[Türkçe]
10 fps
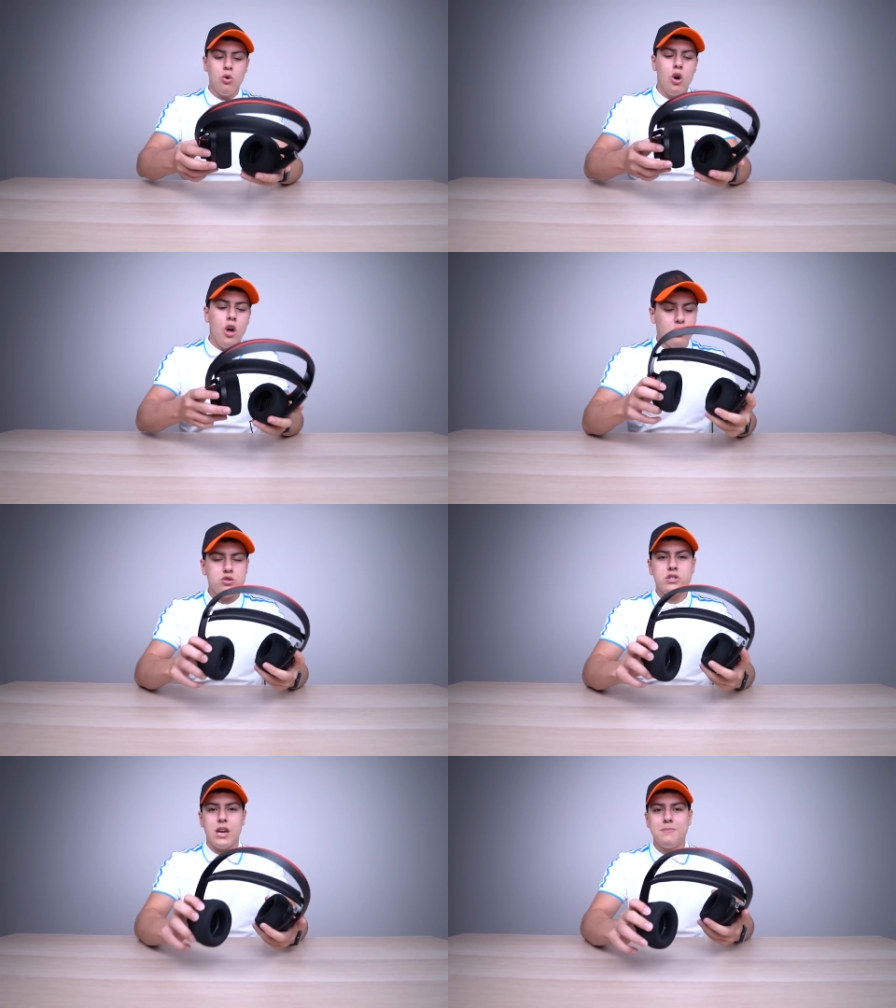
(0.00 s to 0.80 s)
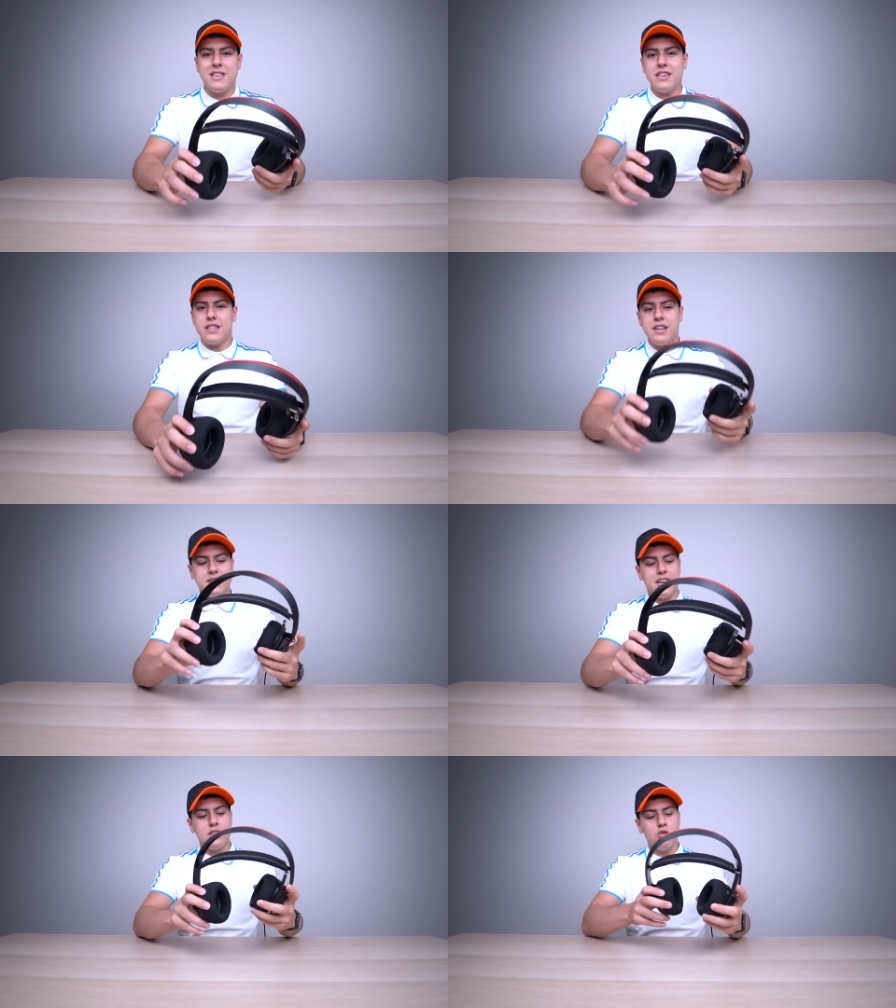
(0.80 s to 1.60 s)
bu frost cap
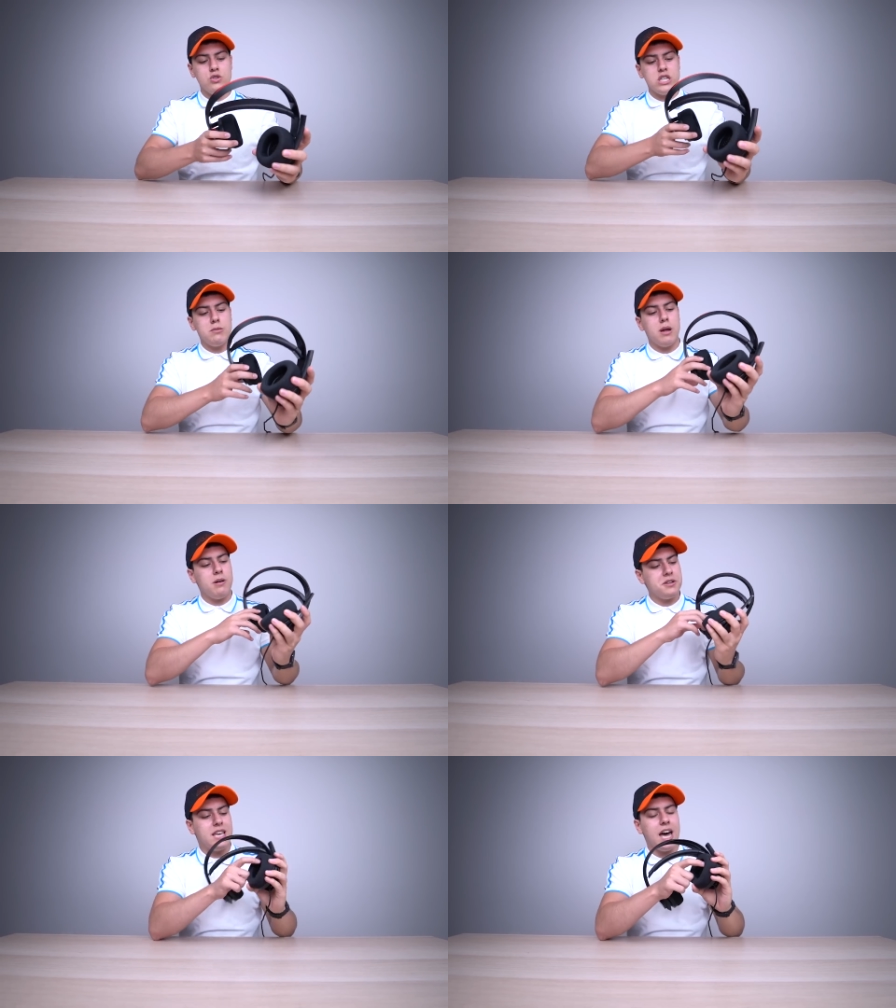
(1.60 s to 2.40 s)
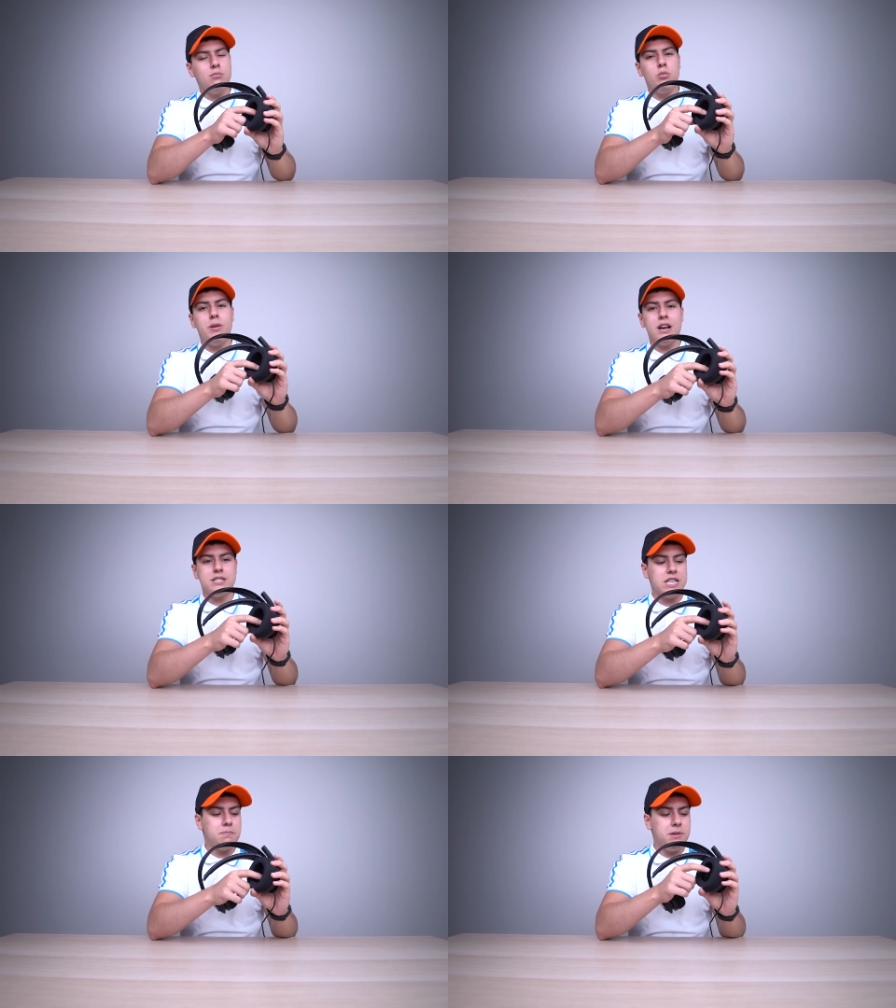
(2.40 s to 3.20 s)
dedikleri teknolojiyle beraber
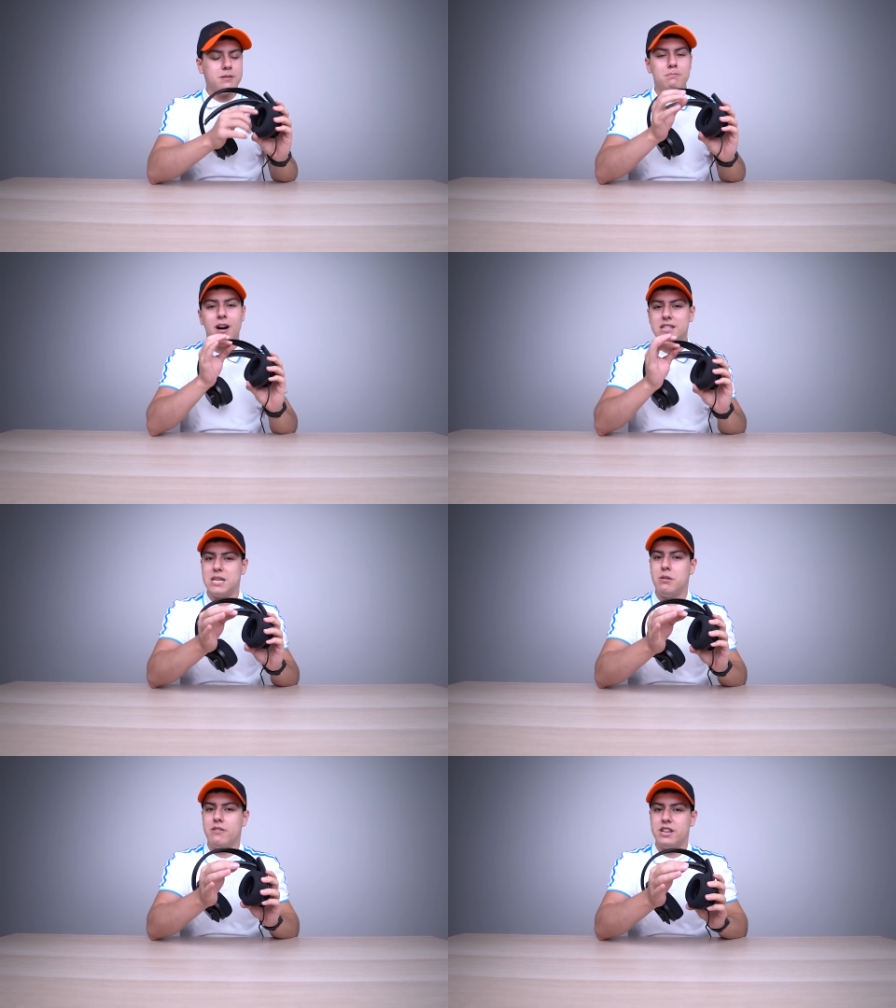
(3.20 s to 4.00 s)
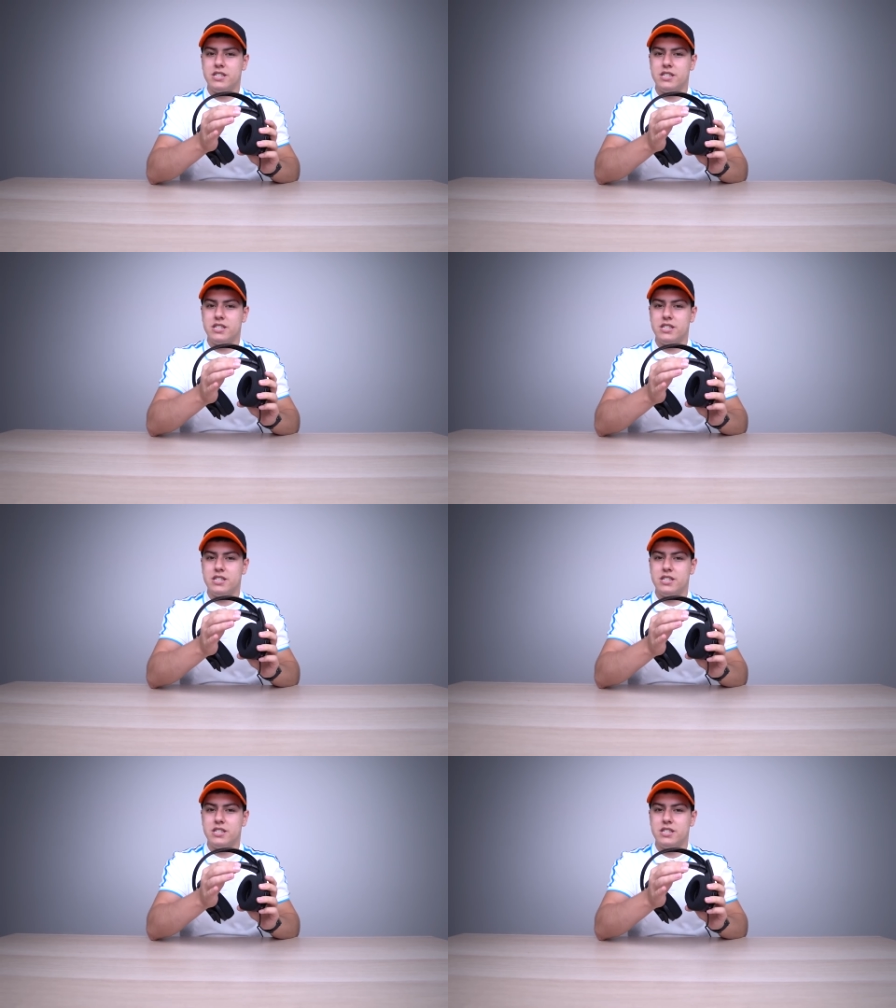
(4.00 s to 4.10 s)
termoplastik bir malzeme var